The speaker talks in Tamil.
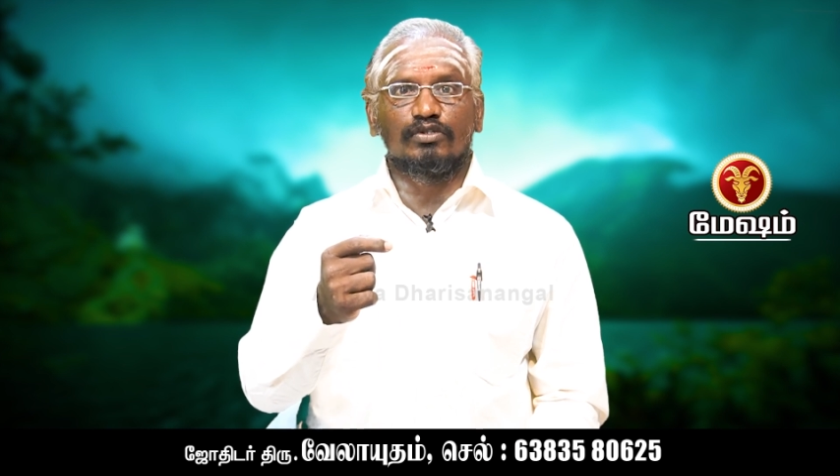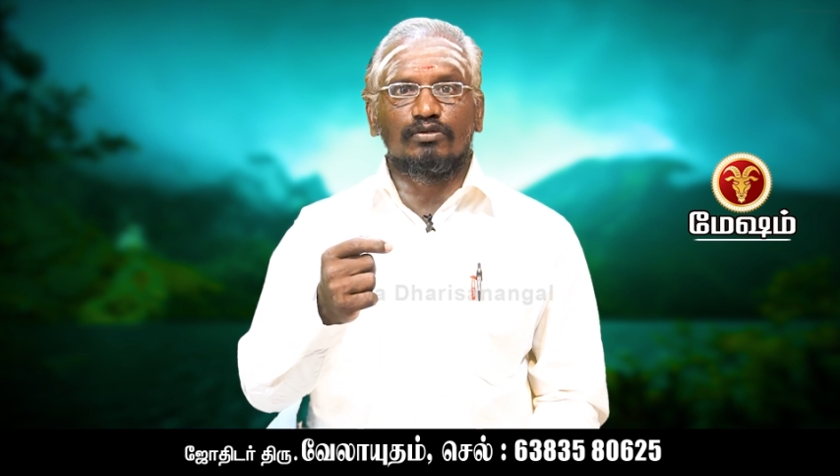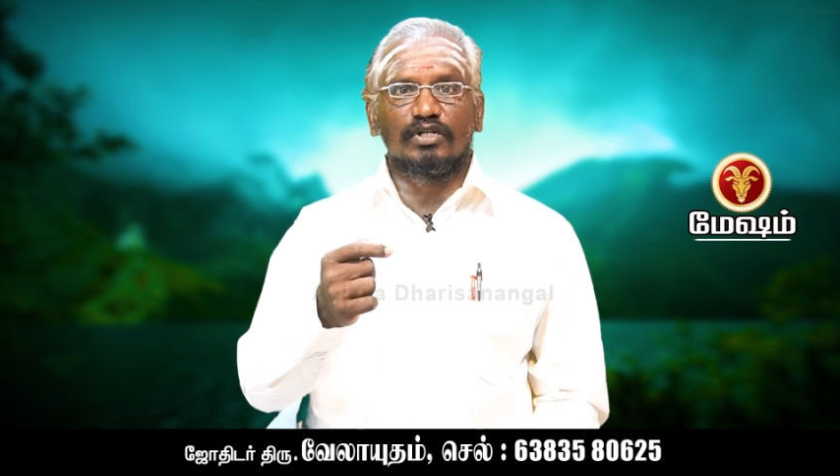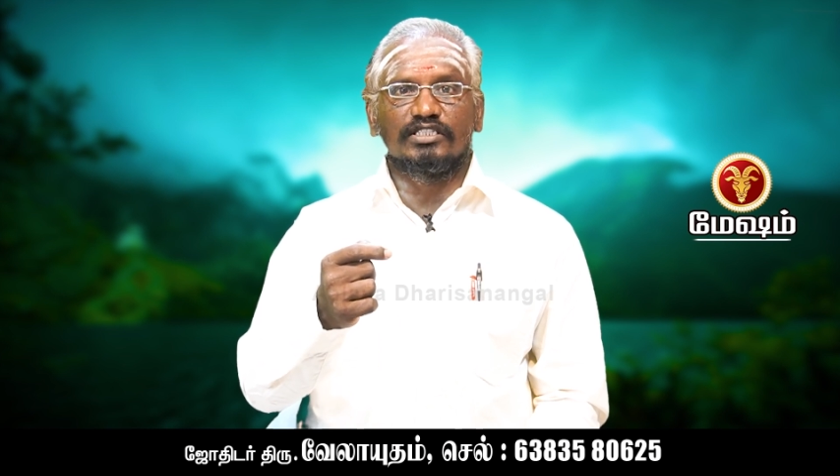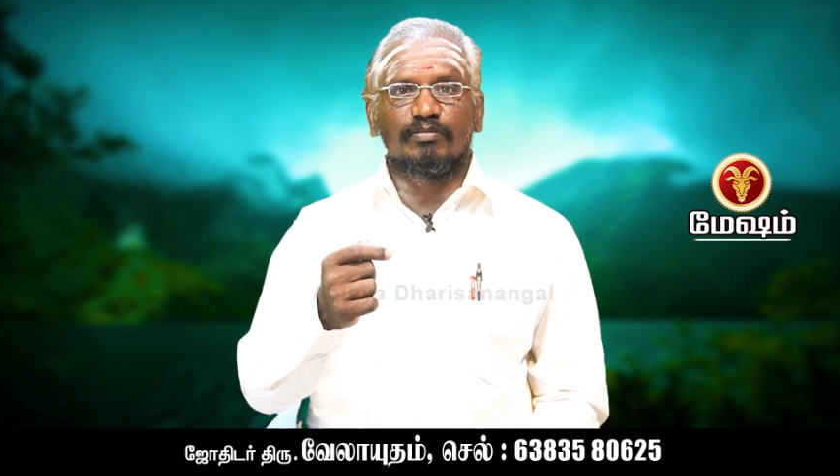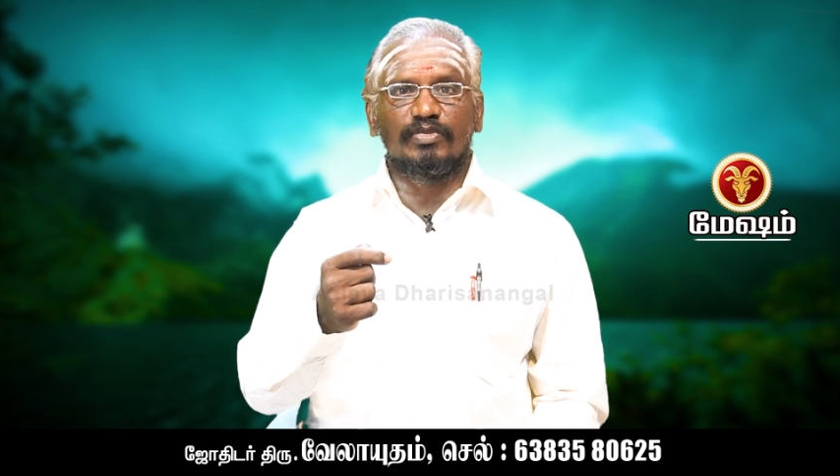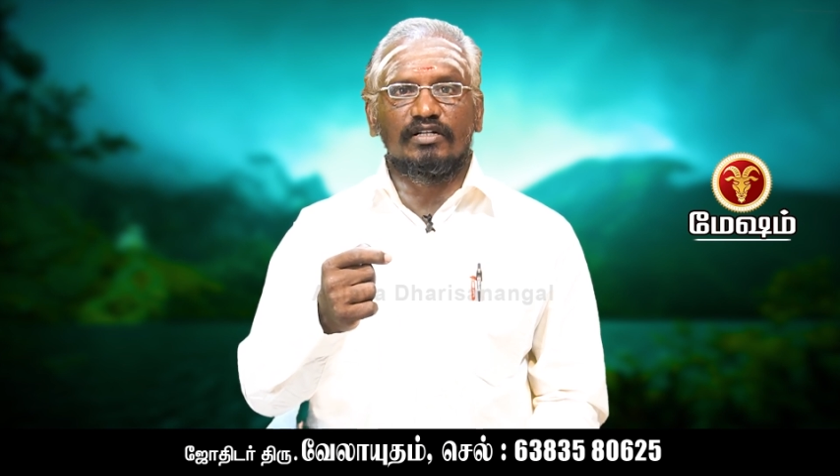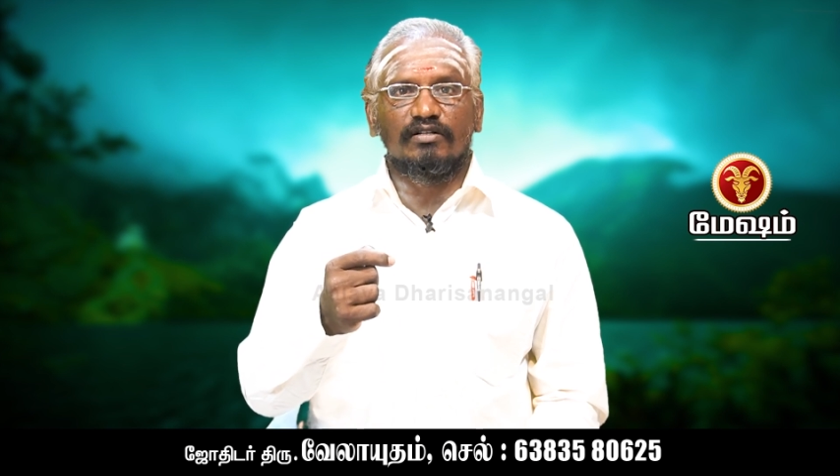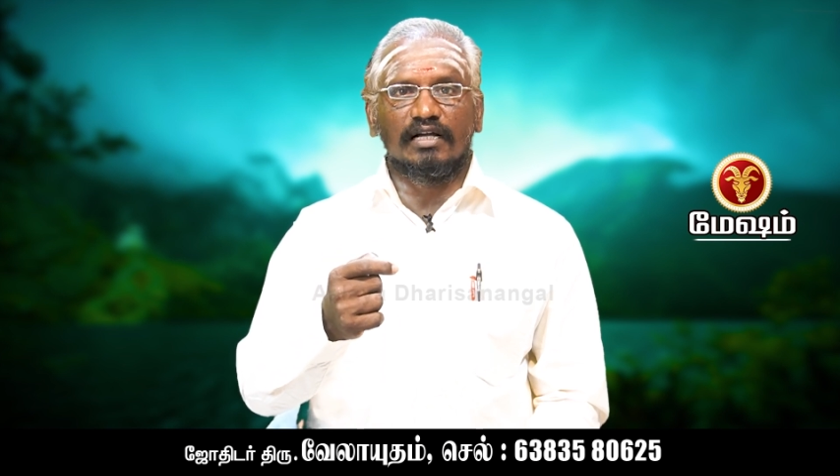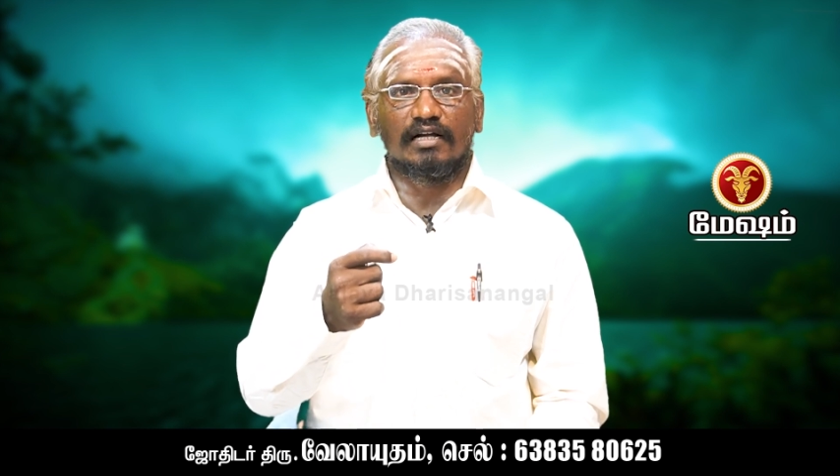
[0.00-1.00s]
புத்துணர்ச்சி
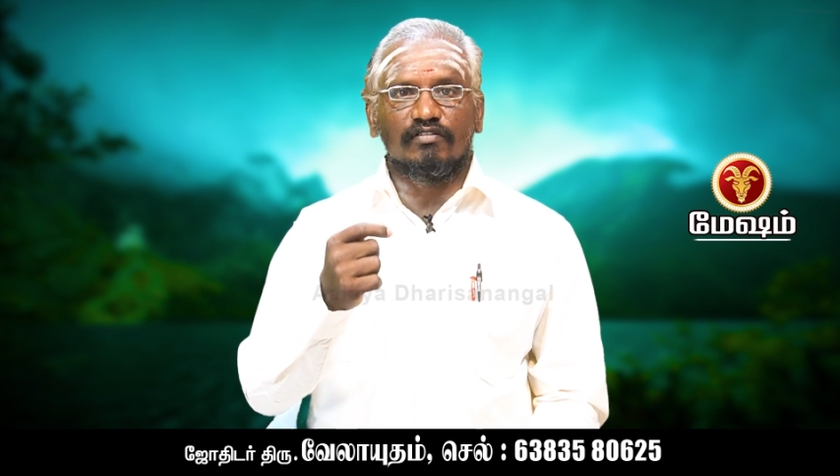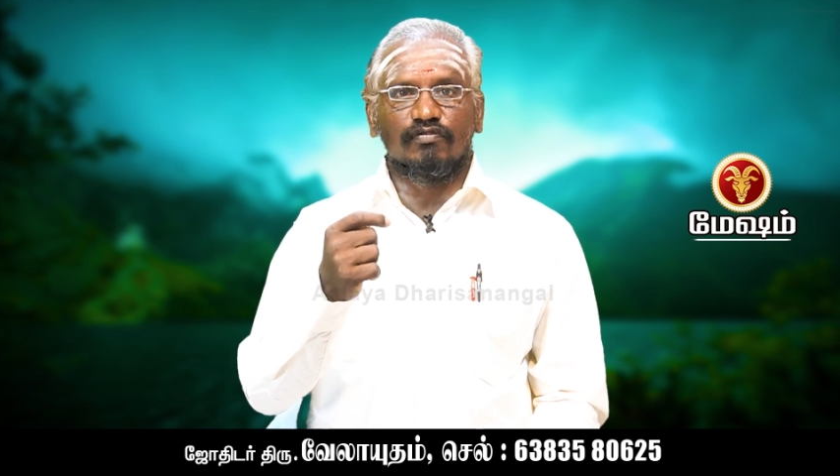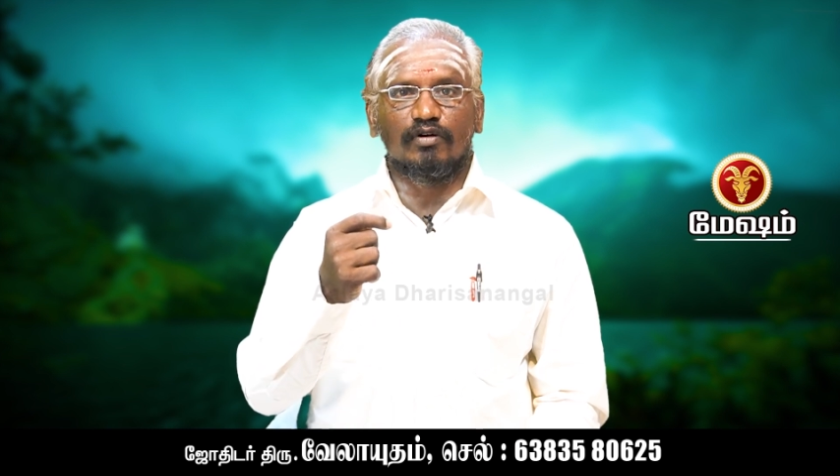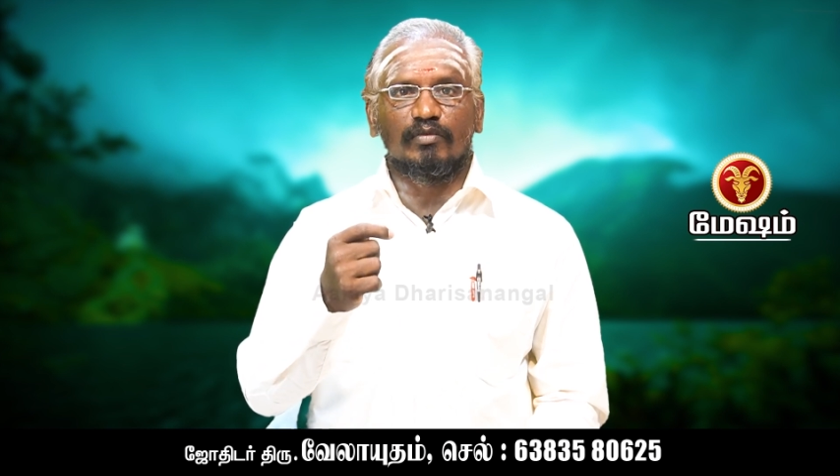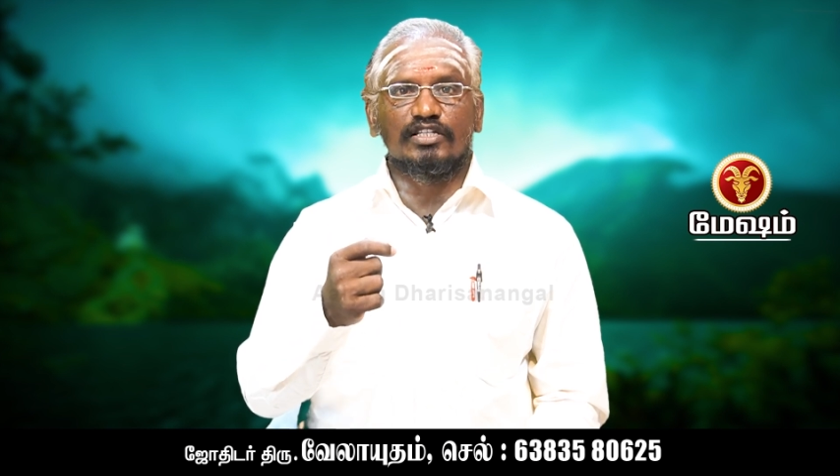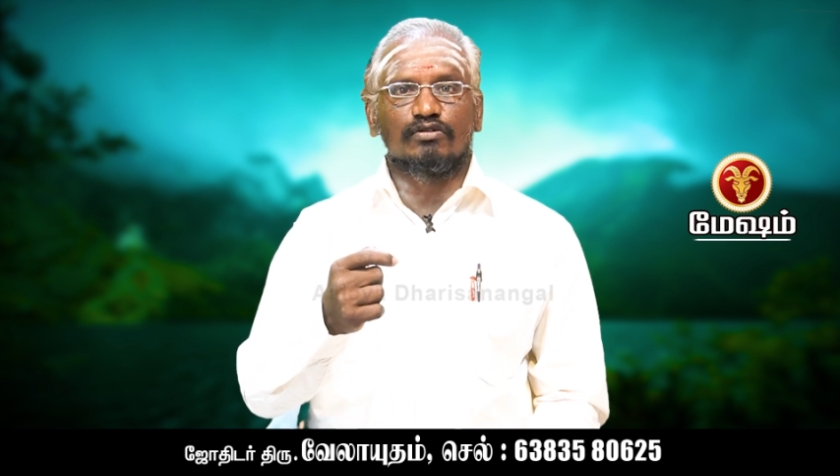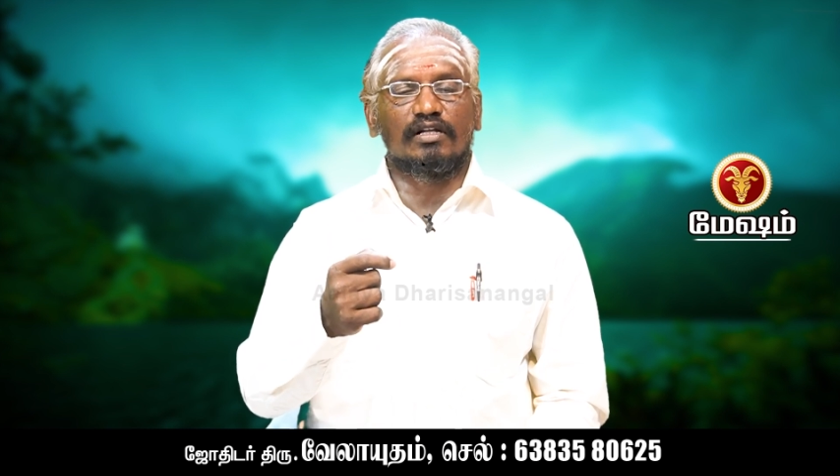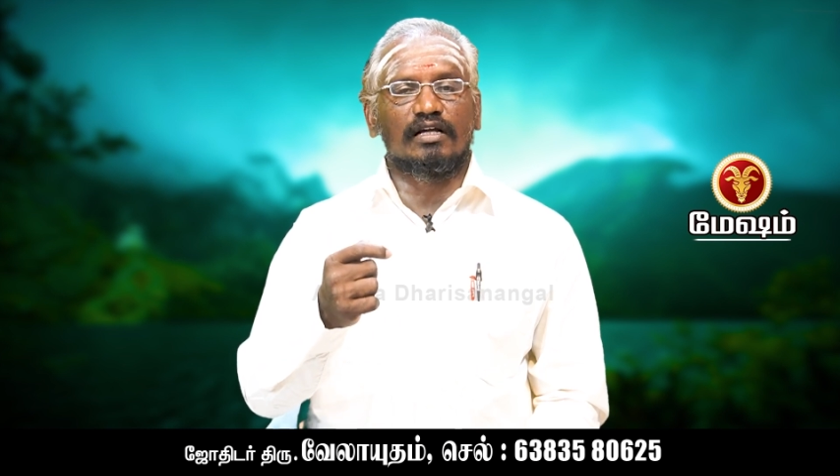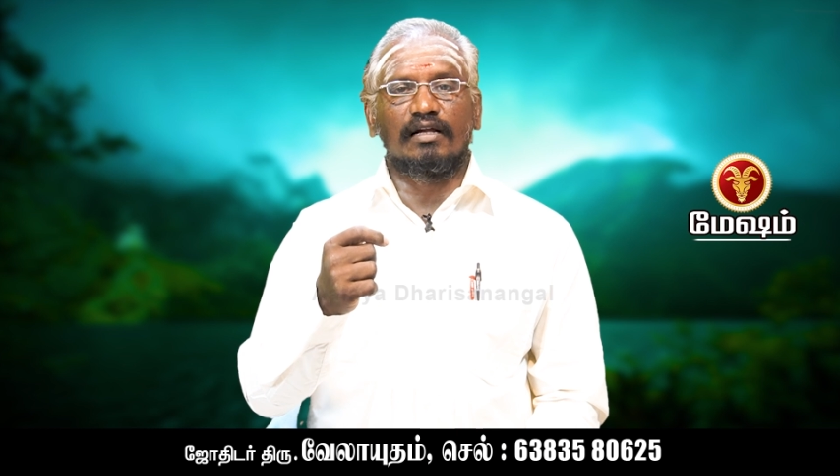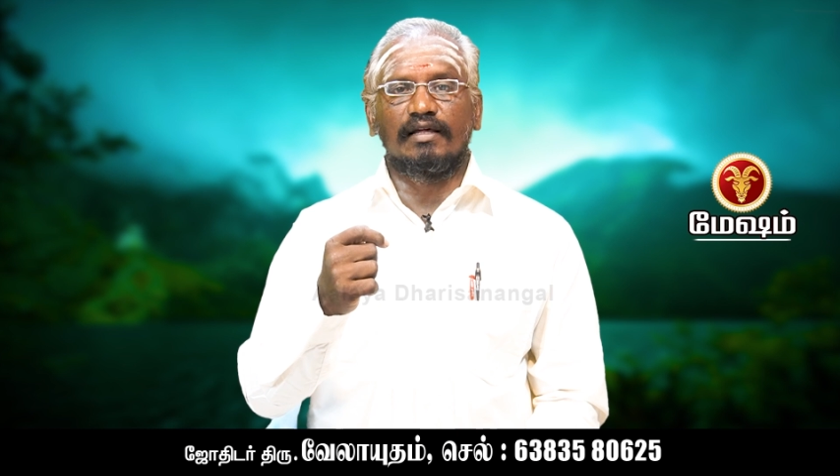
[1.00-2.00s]
பெற்று எங்கிட்ட ஃபோன் பண்ணி
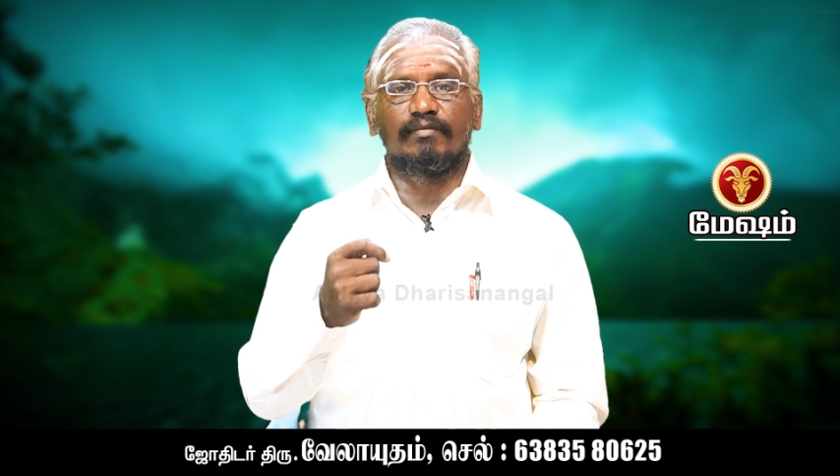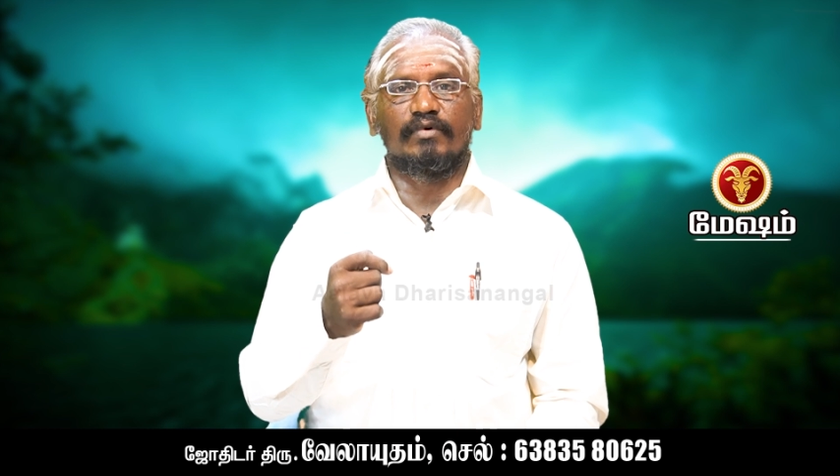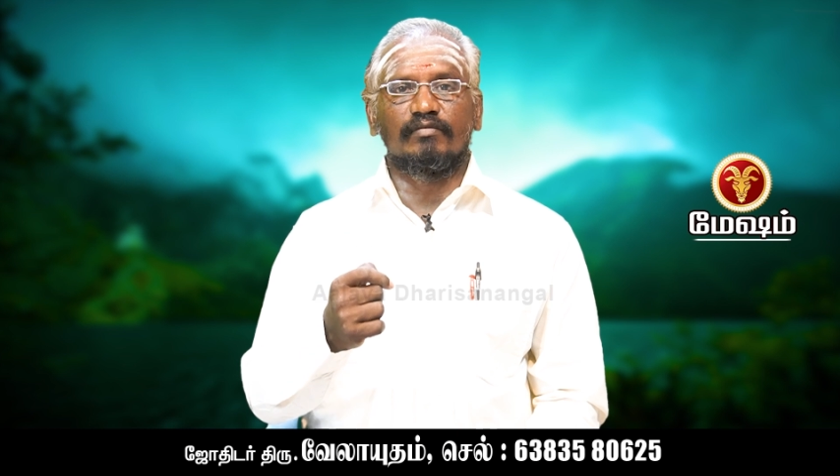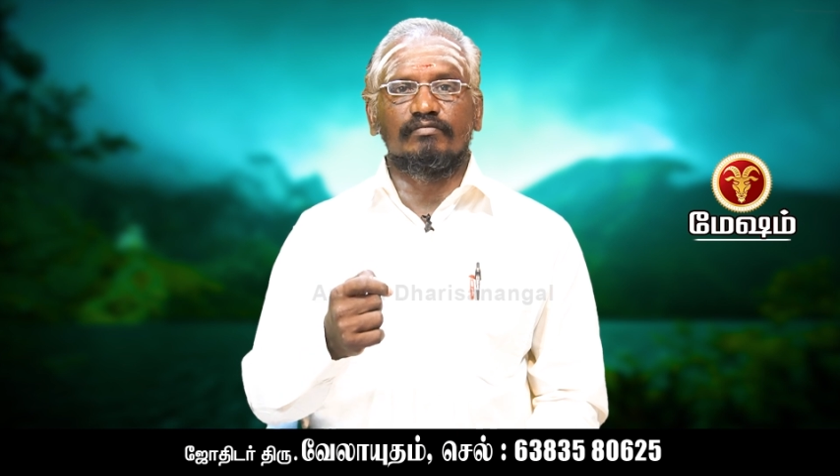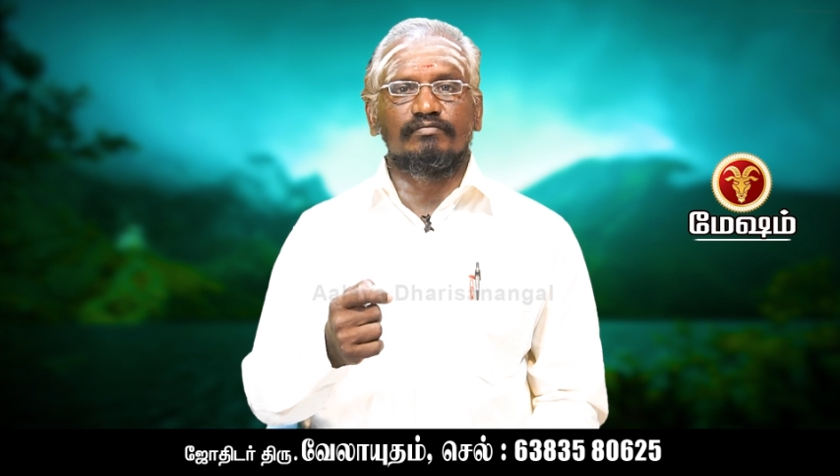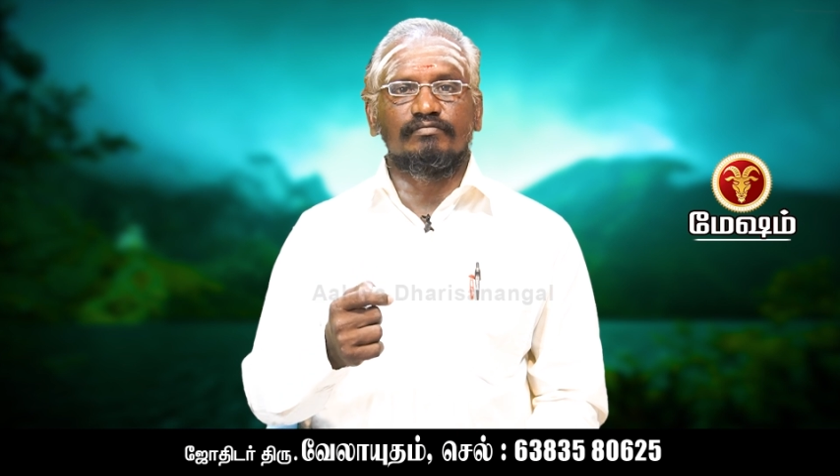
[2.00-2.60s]
சொல்லியிருக்காங்க நிறைய பேர்